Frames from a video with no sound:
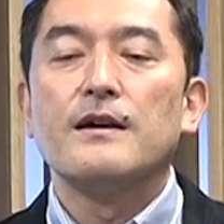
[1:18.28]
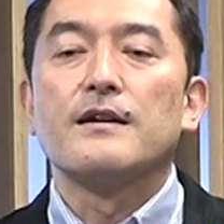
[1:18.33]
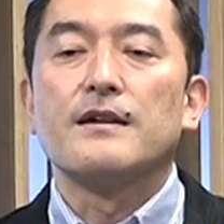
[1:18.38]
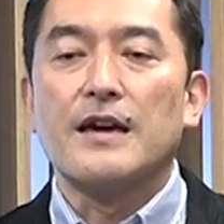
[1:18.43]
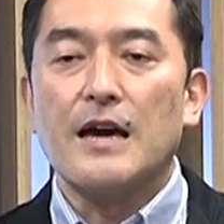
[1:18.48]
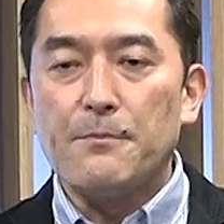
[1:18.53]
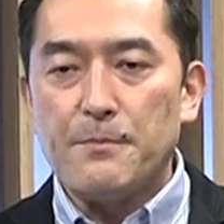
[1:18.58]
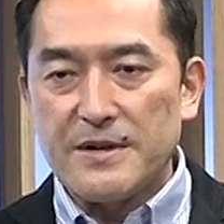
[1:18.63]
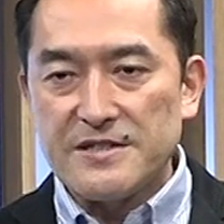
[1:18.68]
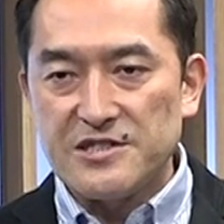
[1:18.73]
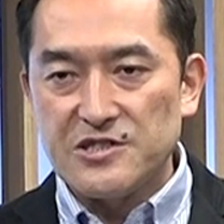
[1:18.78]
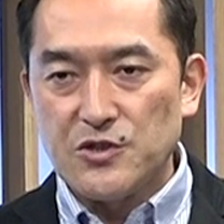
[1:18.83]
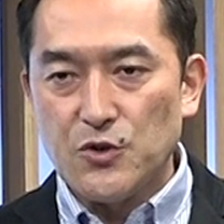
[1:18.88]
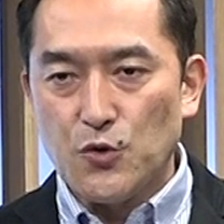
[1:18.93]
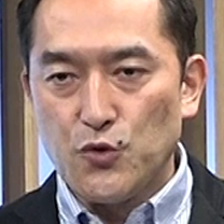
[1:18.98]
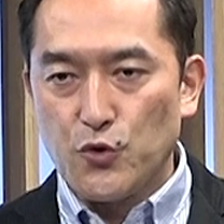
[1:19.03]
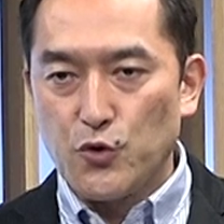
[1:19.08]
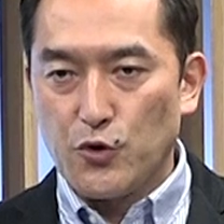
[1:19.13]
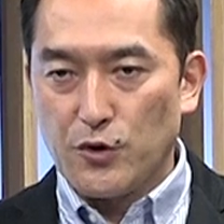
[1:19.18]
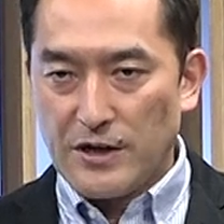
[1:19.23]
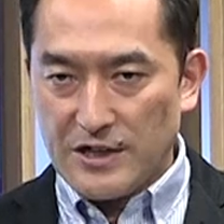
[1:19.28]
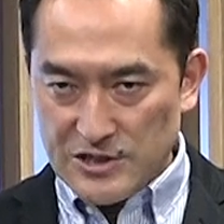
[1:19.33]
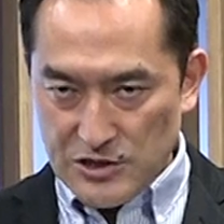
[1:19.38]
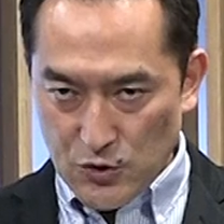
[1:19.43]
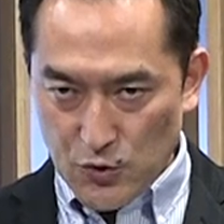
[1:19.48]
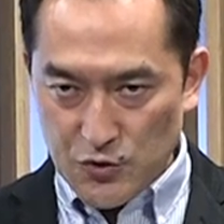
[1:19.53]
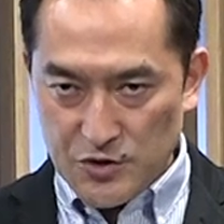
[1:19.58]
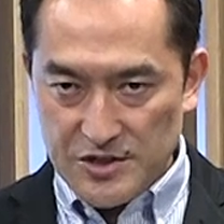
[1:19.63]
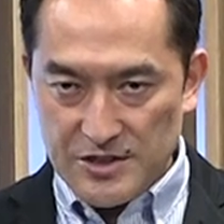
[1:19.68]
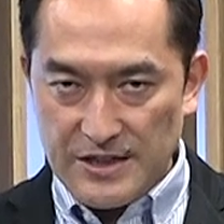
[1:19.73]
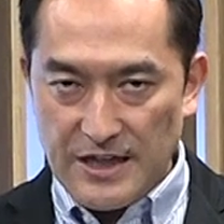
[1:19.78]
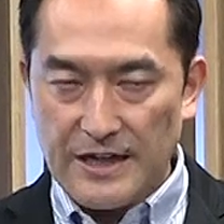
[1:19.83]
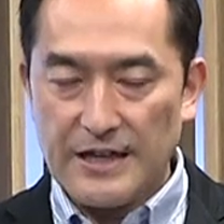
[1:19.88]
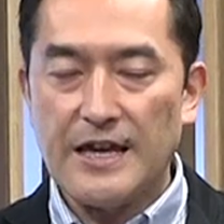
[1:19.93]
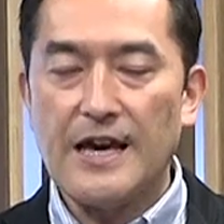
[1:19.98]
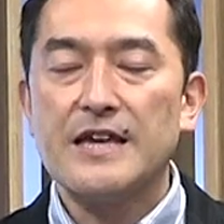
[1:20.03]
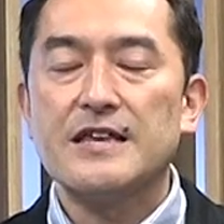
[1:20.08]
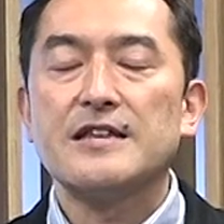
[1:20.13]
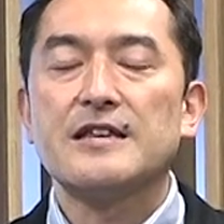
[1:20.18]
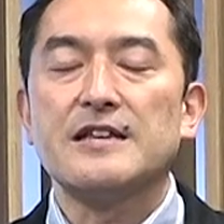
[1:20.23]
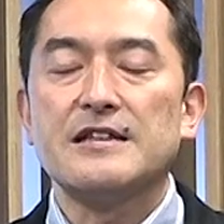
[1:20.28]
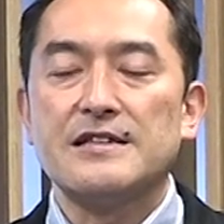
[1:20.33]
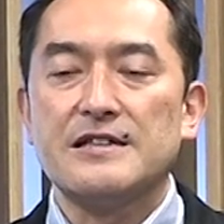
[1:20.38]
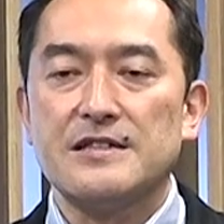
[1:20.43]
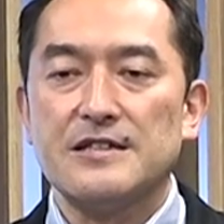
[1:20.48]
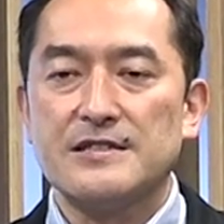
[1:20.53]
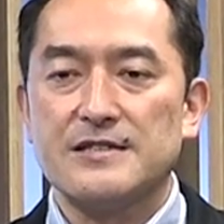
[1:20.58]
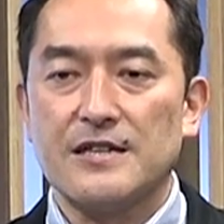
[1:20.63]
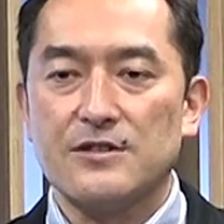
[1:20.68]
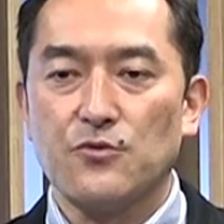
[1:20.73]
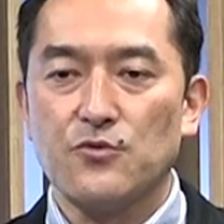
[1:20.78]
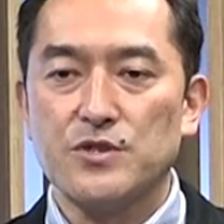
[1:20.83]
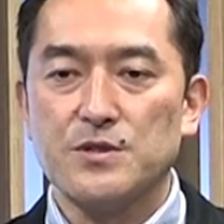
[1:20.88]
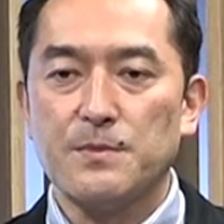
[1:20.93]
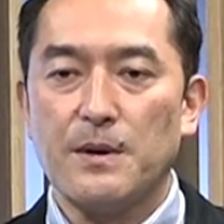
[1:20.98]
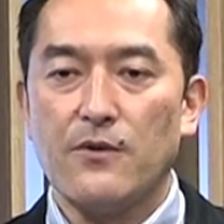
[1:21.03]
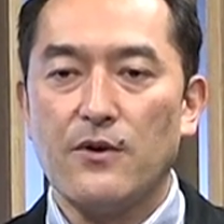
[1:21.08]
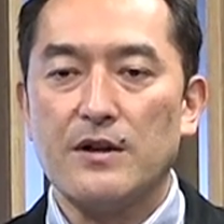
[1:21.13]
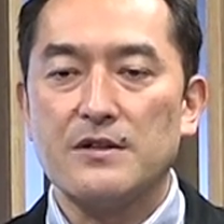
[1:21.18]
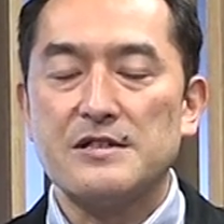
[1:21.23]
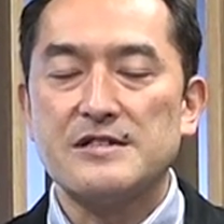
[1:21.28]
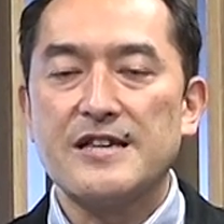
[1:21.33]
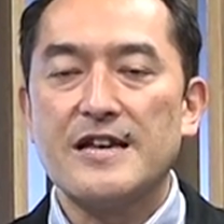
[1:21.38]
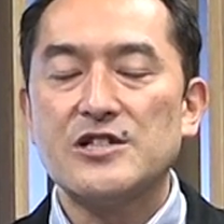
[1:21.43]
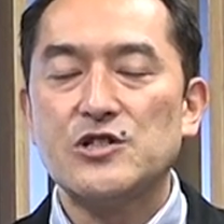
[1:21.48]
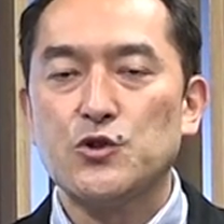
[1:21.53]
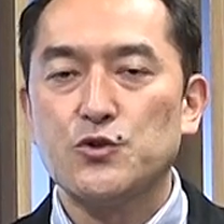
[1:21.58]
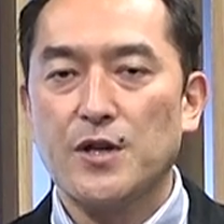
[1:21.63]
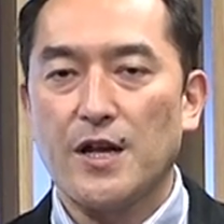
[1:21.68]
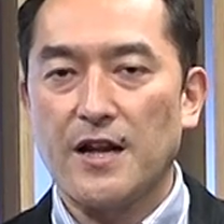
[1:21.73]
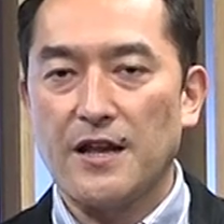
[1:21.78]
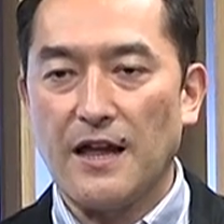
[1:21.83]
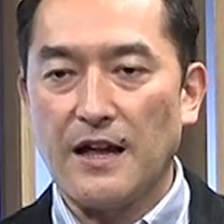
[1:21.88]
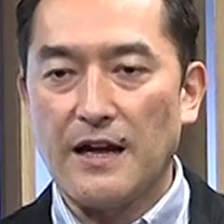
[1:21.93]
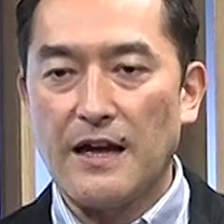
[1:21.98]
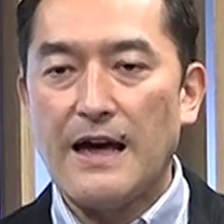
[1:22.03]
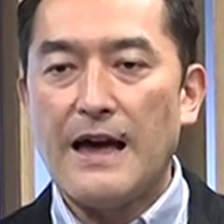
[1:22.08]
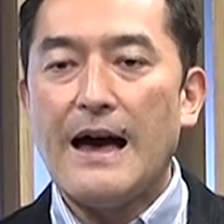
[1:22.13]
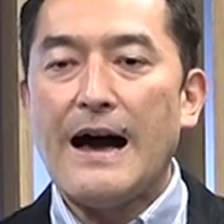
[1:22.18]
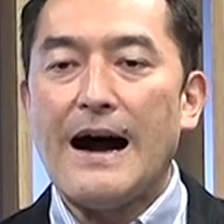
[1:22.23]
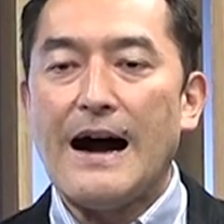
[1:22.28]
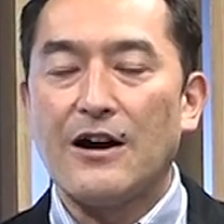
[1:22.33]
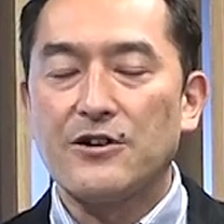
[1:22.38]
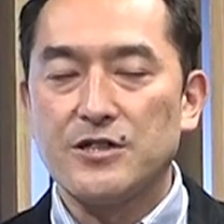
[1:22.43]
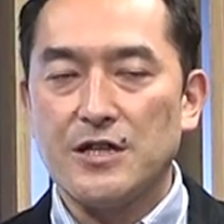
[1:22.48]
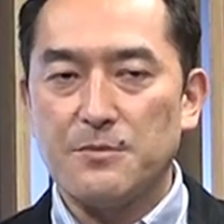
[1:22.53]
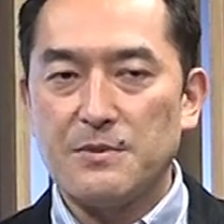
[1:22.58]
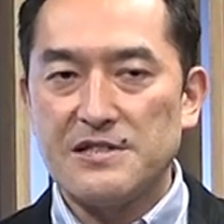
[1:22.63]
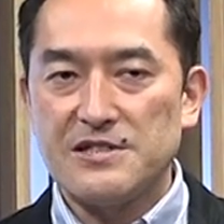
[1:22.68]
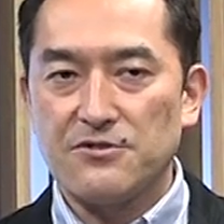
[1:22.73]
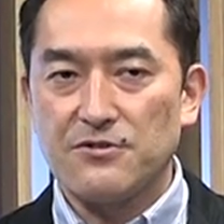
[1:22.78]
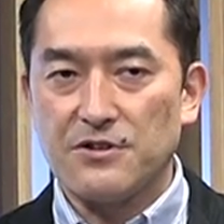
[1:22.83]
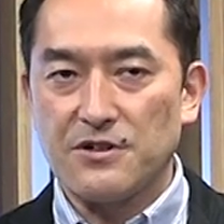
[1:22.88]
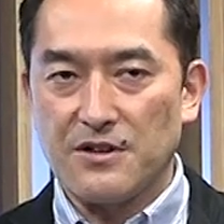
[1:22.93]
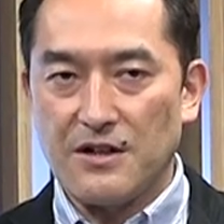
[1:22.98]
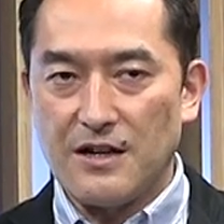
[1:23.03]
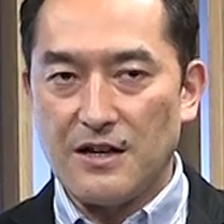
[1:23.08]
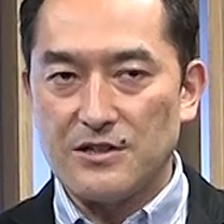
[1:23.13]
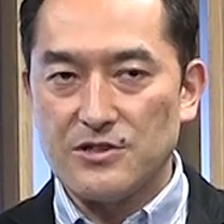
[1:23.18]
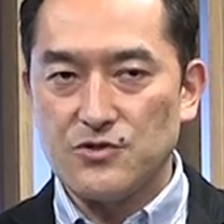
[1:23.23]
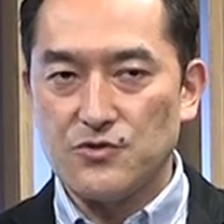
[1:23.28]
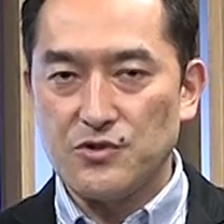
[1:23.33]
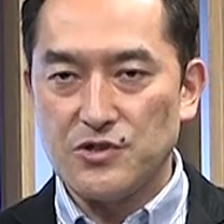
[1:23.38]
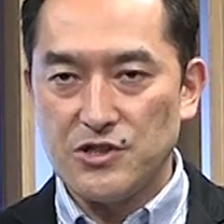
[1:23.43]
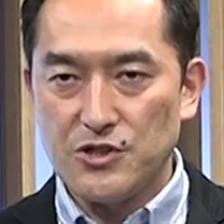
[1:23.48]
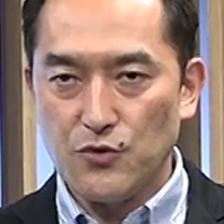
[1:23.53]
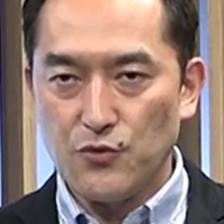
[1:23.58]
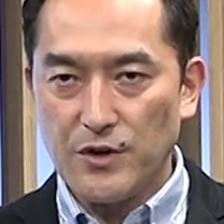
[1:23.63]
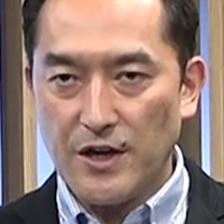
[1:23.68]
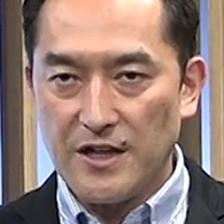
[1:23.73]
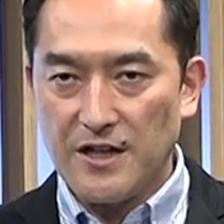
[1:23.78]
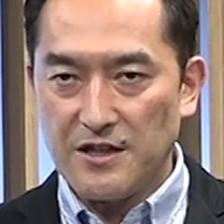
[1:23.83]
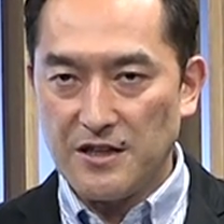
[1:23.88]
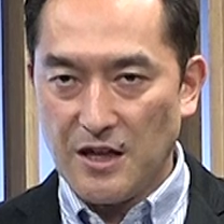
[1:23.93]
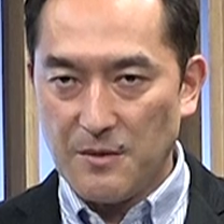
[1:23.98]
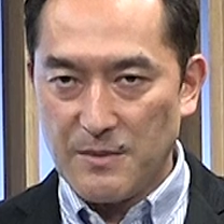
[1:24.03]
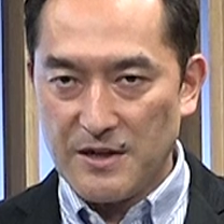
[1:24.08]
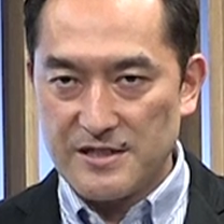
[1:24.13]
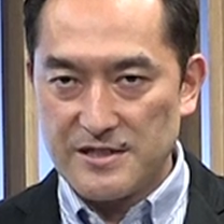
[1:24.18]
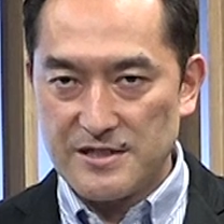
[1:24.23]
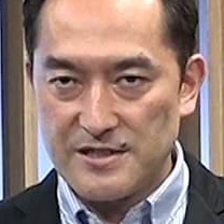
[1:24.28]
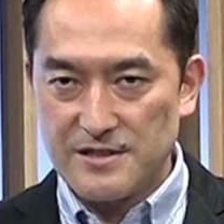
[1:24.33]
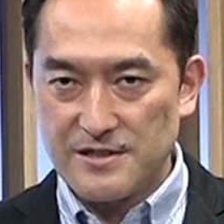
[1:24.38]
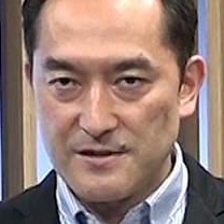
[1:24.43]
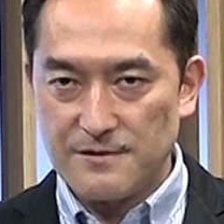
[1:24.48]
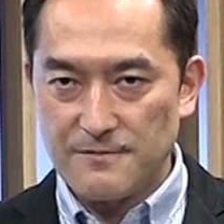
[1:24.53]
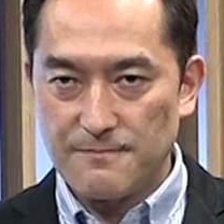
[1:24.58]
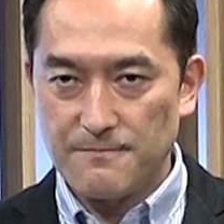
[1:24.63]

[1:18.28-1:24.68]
原発事業の巨額損失で景気危機に瀕した東芝は2017年アクティビストの中から出資を受け入れています